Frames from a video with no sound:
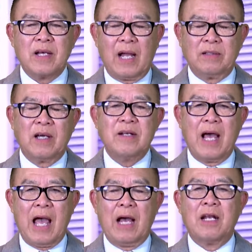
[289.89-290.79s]
ngành ngân
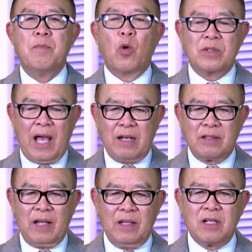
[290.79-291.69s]
hàng là 1.000 tỷ,